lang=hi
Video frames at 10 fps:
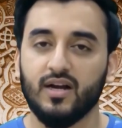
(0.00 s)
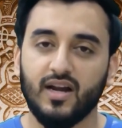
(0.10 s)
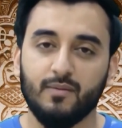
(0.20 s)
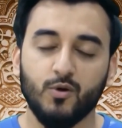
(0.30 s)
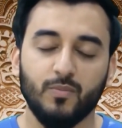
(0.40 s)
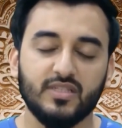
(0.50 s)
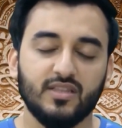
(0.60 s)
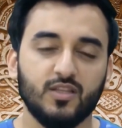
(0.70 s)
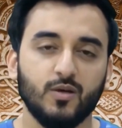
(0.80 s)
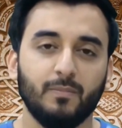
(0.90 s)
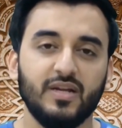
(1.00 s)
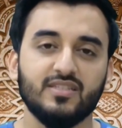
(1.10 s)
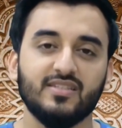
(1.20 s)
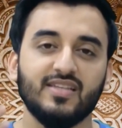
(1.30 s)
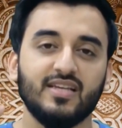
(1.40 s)
अगर आपको पसंद आता तो
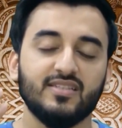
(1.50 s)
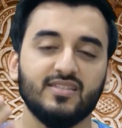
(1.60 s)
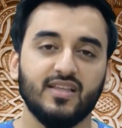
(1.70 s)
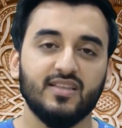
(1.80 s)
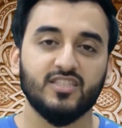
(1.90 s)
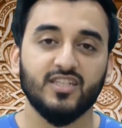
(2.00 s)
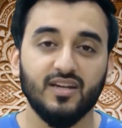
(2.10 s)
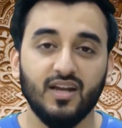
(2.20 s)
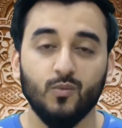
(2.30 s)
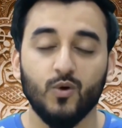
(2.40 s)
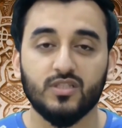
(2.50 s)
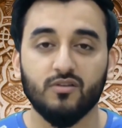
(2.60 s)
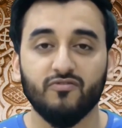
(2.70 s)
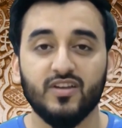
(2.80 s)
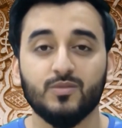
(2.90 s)
प्लीज ज्यादा से ज्यादा शेयर करें
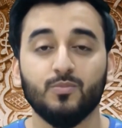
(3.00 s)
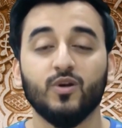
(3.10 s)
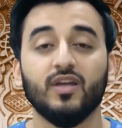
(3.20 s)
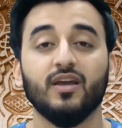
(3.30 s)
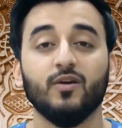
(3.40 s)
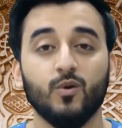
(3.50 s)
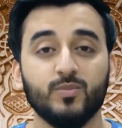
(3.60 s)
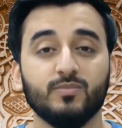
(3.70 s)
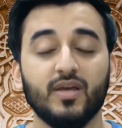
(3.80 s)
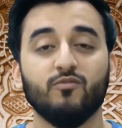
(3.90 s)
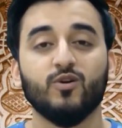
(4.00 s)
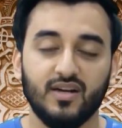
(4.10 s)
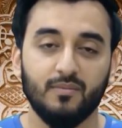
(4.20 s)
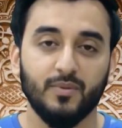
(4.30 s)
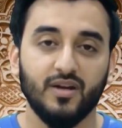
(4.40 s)
व्हाट्सएप फेसबुक के ग्रुप्स में
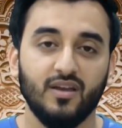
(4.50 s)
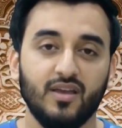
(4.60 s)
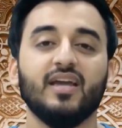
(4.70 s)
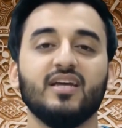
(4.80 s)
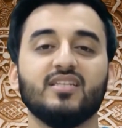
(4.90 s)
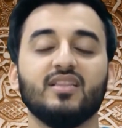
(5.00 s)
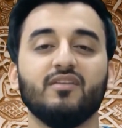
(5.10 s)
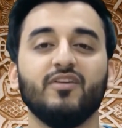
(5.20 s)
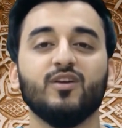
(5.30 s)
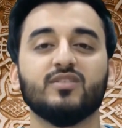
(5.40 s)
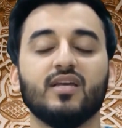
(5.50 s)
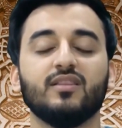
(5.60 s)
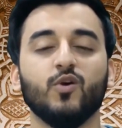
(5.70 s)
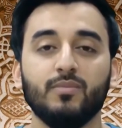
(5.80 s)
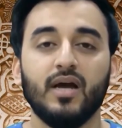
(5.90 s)
इंस्टाग्राम पर फिर आएंगे जल्द नई वीडियो के
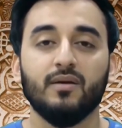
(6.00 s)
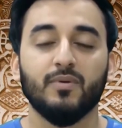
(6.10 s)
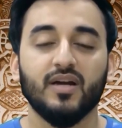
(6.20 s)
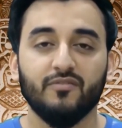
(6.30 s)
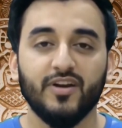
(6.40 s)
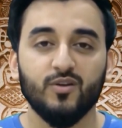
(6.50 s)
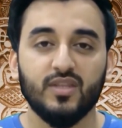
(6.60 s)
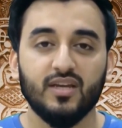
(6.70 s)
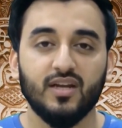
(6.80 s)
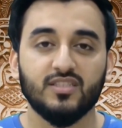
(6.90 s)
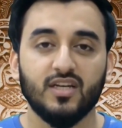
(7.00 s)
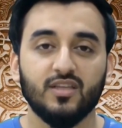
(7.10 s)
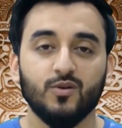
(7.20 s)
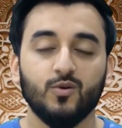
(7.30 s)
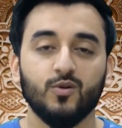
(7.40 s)
साथ कोई भी आप अगर वीडियो देखना
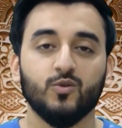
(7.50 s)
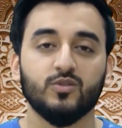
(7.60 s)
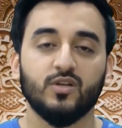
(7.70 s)
चाहते हो